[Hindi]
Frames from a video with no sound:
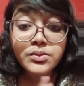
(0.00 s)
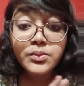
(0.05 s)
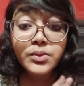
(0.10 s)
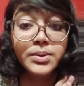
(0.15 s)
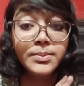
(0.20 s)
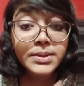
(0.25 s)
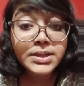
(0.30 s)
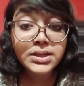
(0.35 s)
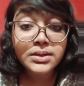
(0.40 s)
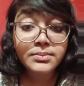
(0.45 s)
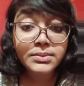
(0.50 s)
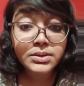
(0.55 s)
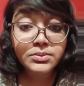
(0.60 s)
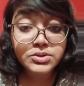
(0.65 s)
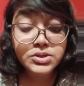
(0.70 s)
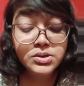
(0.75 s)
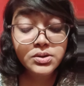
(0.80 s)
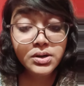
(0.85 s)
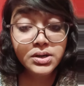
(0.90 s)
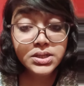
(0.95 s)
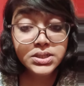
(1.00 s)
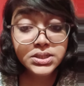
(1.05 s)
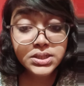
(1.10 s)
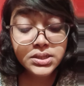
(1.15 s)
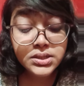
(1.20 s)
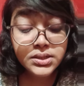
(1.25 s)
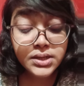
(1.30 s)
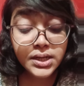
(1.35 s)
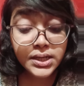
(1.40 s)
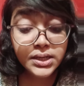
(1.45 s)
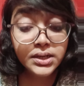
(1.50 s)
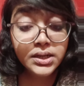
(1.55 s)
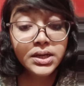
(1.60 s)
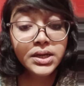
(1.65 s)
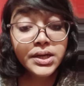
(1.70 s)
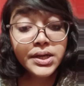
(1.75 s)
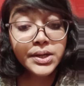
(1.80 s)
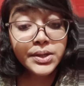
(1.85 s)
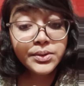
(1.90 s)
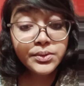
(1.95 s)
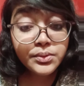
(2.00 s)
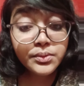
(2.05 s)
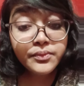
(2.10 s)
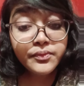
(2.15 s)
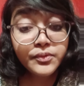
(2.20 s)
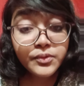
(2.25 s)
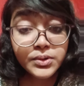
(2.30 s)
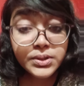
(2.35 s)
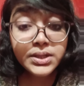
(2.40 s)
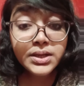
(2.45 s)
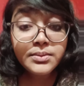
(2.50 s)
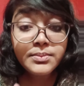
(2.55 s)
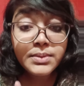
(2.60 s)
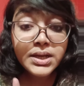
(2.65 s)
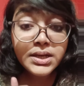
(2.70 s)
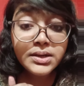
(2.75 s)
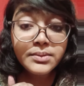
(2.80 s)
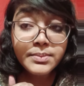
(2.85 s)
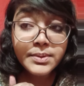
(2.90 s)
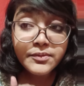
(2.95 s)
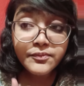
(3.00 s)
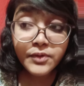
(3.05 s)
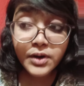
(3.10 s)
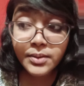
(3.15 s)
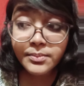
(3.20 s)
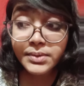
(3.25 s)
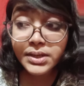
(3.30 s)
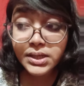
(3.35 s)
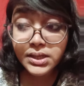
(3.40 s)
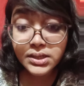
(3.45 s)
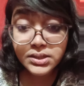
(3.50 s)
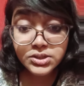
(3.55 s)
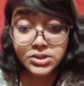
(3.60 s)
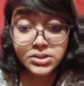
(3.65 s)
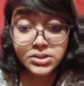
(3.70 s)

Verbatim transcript: कोई मतलब नहीं मुझे कॉलेज से राइट तो फोर्थ ईयर मैंने परफॉर्म नहीं किया